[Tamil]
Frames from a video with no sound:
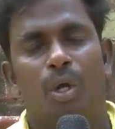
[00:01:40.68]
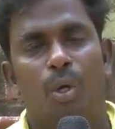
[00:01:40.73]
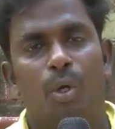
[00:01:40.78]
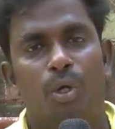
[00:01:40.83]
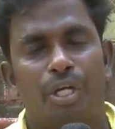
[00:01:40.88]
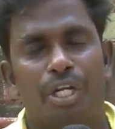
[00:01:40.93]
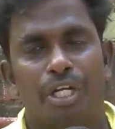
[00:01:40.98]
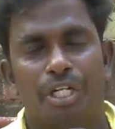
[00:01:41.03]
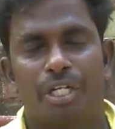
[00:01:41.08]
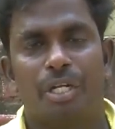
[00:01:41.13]

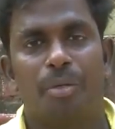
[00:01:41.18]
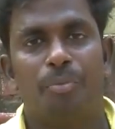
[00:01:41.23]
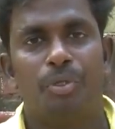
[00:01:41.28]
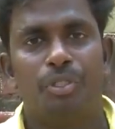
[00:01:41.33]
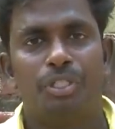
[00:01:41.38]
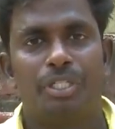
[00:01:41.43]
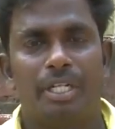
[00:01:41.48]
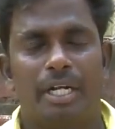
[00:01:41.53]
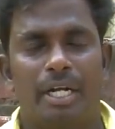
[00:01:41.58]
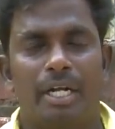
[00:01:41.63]
குருகிருஷ்ணா
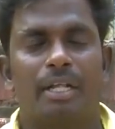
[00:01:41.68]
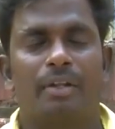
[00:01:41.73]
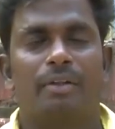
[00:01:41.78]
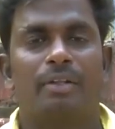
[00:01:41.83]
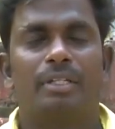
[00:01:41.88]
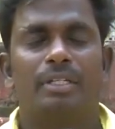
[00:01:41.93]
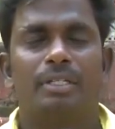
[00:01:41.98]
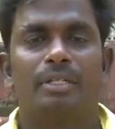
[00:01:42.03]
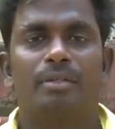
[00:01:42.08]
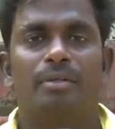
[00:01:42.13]
மியூசிக் டிரெக்டர்
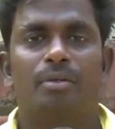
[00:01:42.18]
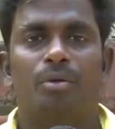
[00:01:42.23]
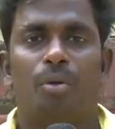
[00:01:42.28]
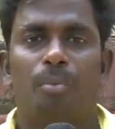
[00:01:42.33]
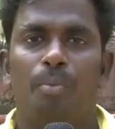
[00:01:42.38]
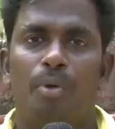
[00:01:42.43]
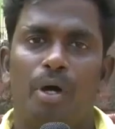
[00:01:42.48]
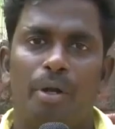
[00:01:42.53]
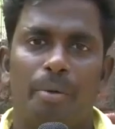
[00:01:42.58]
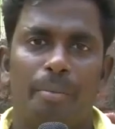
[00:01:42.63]
வந்து
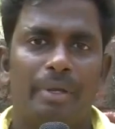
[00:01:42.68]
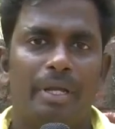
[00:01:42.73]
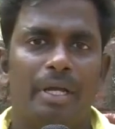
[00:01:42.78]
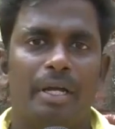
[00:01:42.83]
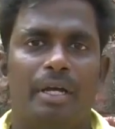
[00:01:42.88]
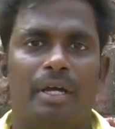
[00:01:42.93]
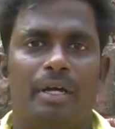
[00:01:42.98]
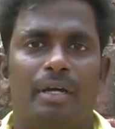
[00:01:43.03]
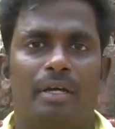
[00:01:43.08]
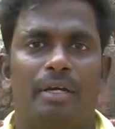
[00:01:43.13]
ரொம்ப
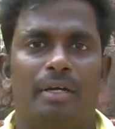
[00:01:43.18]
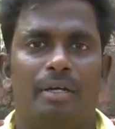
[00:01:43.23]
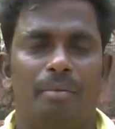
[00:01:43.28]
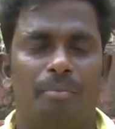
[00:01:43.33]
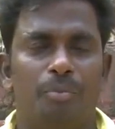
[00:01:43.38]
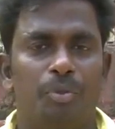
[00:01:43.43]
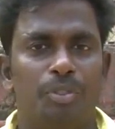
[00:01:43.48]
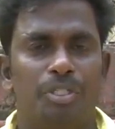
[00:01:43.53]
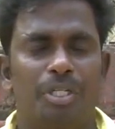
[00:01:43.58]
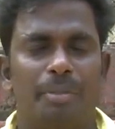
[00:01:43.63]
அருமையாக
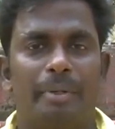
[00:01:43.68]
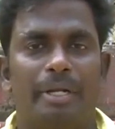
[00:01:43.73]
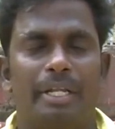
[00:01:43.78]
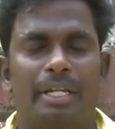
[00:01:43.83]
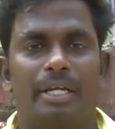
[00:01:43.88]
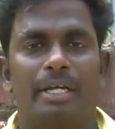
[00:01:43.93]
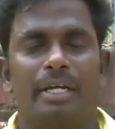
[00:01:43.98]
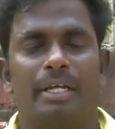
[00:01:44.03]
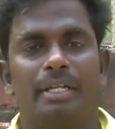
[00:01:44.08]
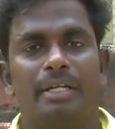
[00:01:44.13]
மியூசிக்
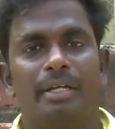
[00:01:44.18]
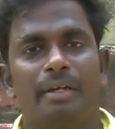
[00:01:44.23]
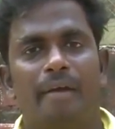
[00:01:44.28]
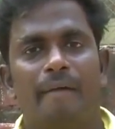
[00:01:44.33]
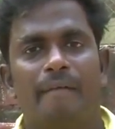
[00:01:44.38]
பண்ணியிருக்காரு